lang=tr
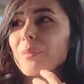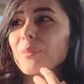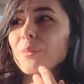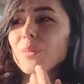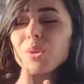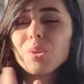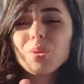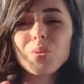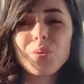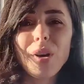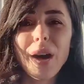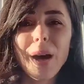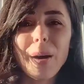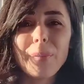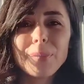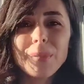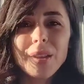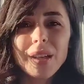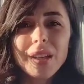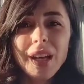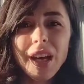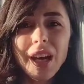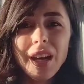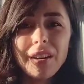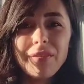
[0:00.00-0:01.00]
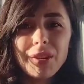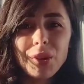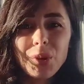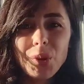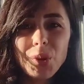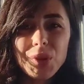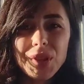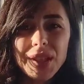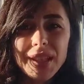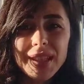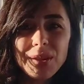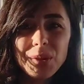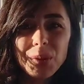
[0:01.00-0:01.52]
Mutfağımda kahve
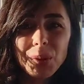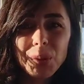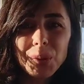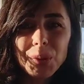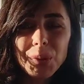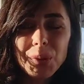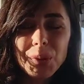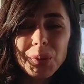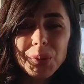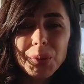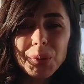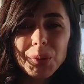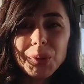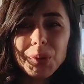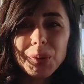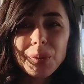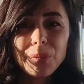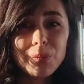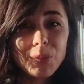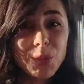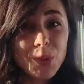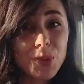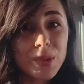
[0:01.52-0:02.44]
köşesi oluşturdum.